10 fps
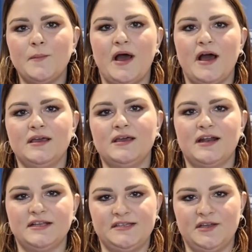ma anche
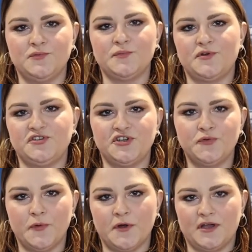grazie ad un
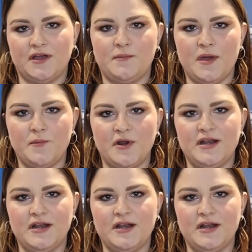project work che abbiamo